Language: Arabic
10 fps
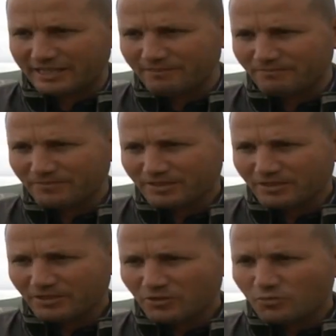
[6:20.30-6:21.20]
هذه
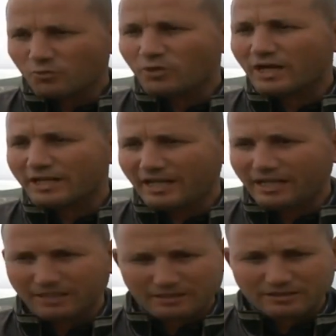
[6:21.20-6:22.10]

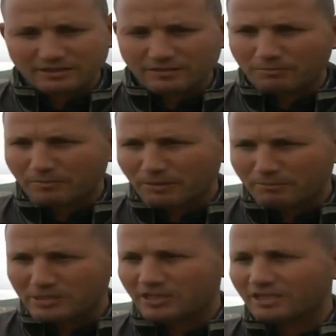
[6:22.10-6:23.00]
ورانا
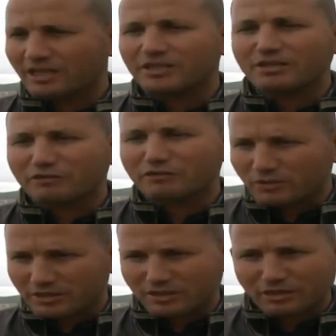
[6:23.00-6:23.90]
بربي ان شاء الله
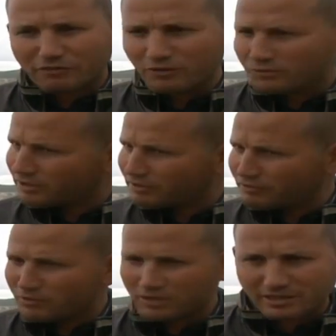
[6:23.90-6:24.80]
نكفيو نكفيو
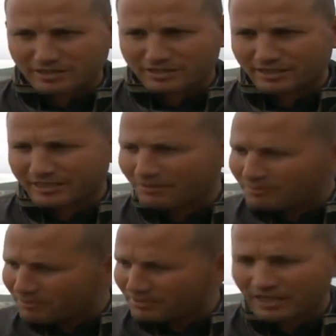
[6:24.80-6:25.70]
نكفيو الجزائر
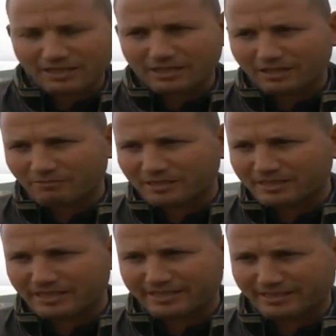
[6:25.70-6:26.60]
كامله من هذا
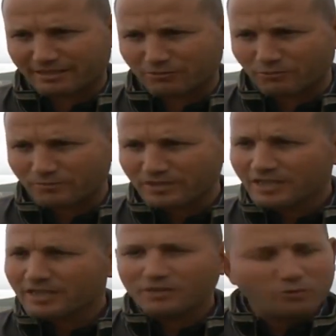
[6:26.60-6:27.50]
الماده هذه تاع الثوم
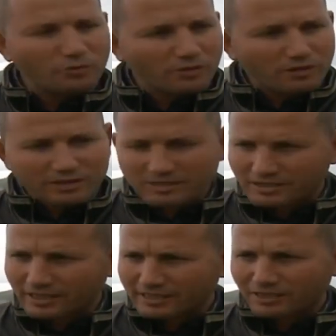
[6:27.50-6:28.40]

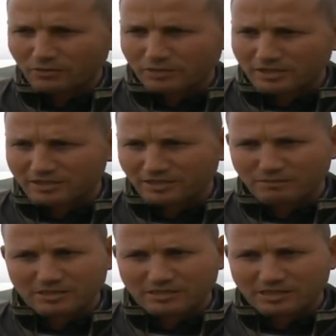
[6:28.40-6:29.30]
والاستيراد راهو ثلاث
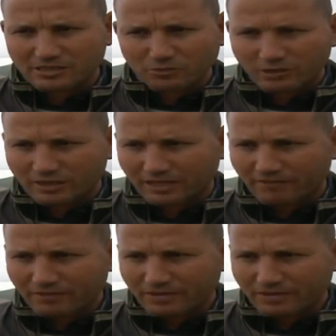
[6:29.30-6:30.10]
سنين ما زدناش استوردنا